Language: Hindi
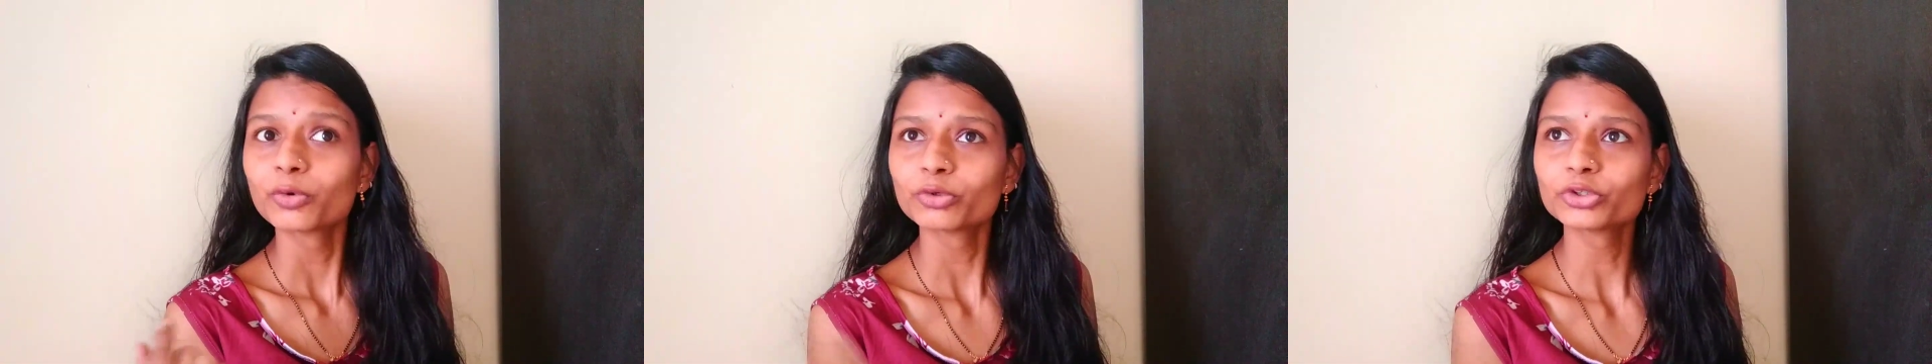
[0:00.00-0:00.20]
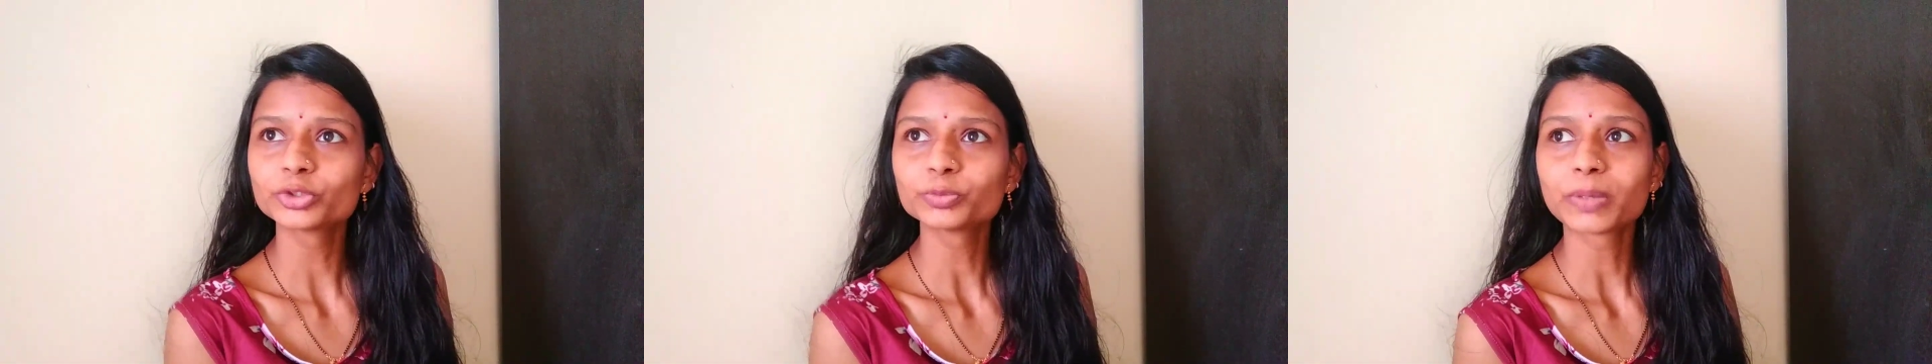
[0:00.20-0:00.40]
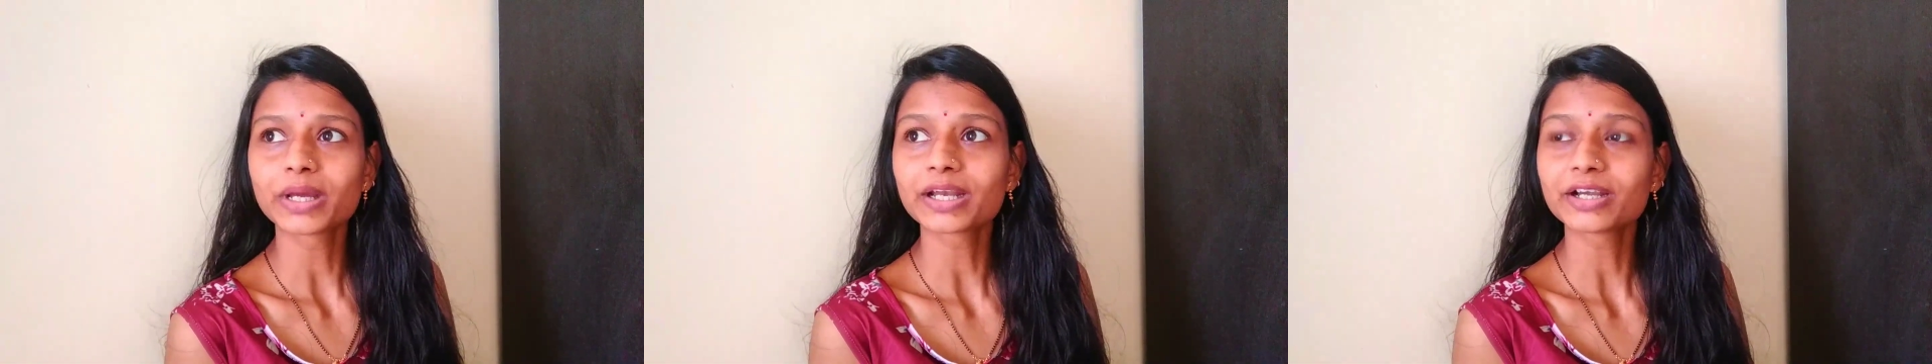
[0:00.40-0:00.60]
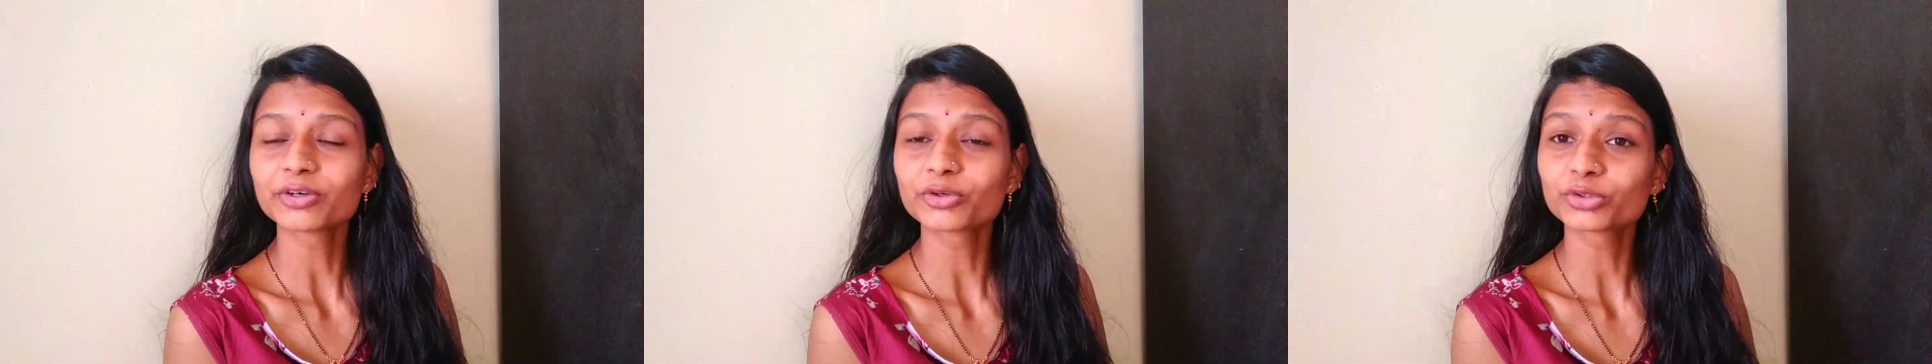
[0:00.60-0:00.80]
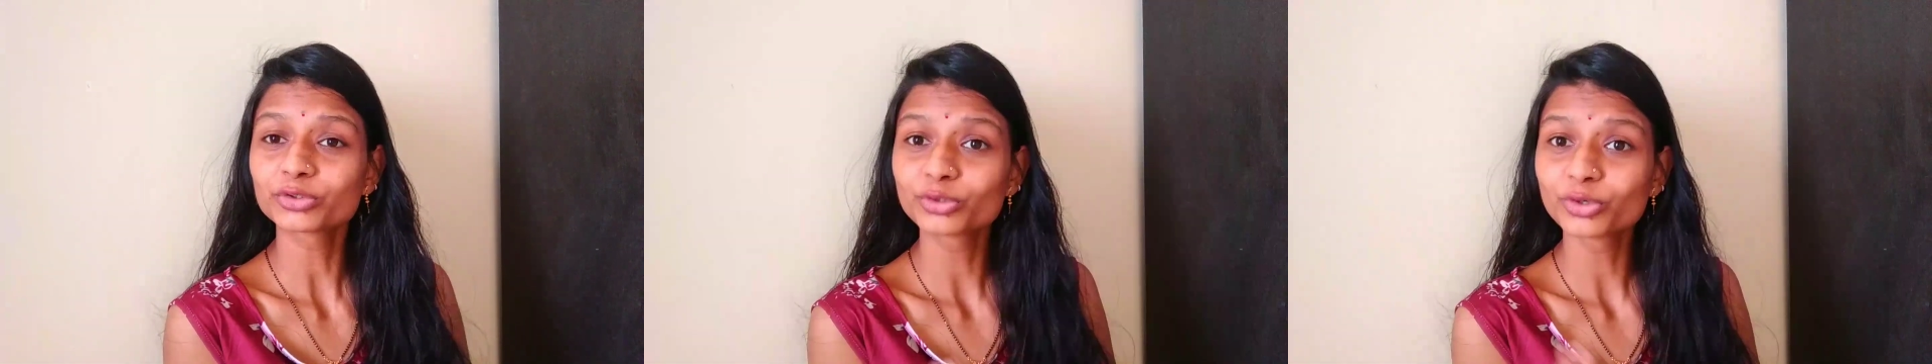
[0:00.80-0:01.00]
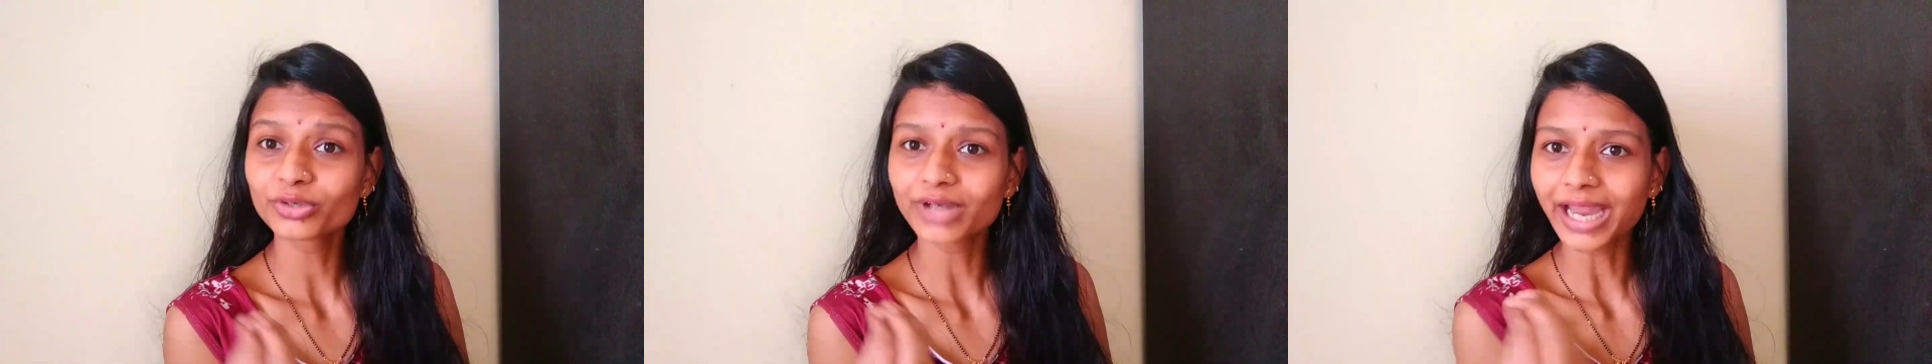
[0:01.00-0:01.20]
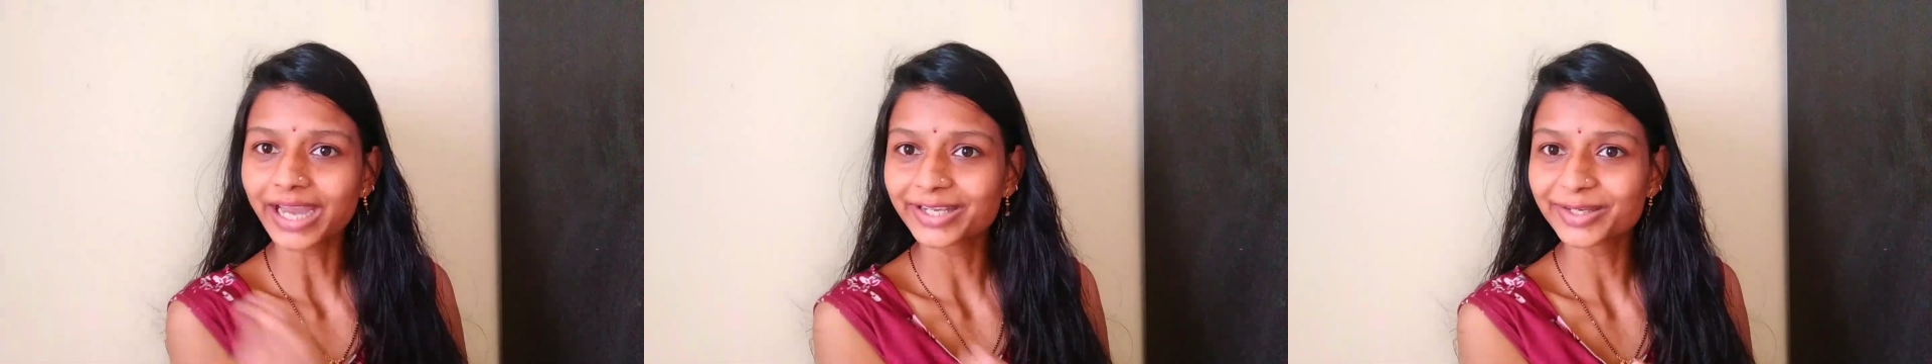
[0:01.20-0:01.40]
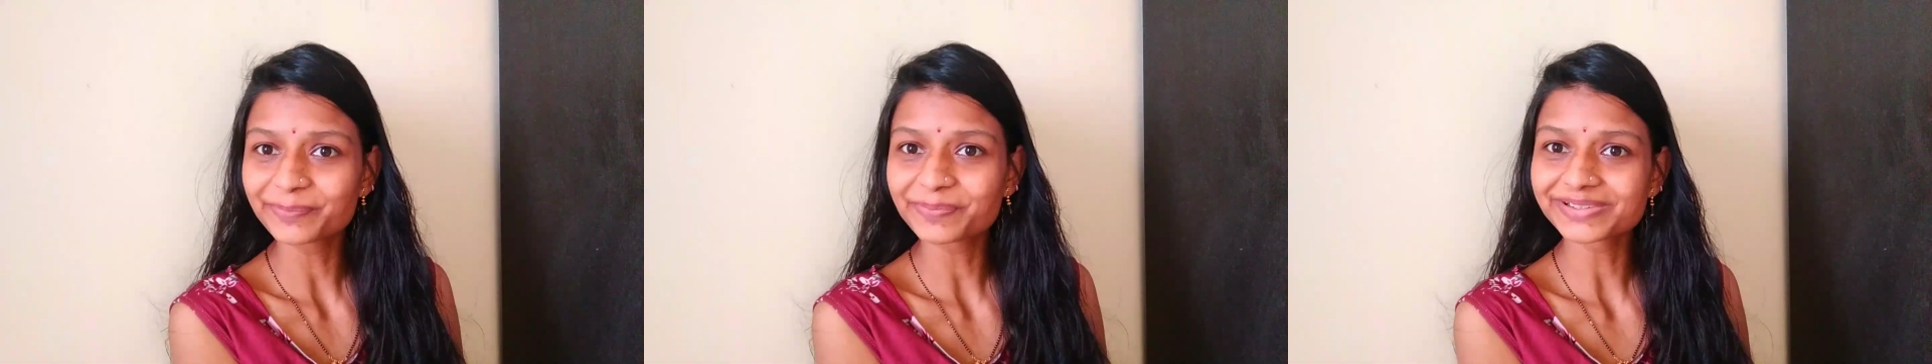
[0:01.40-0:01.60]
कुछ पेरेंट तो
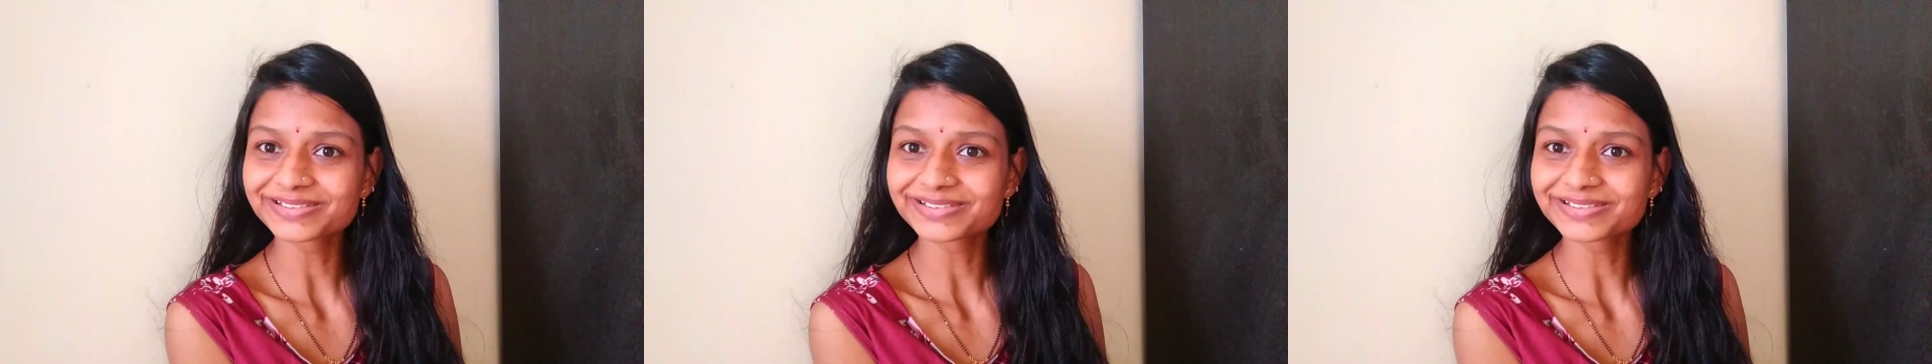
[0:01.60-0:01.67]
नाइन्टी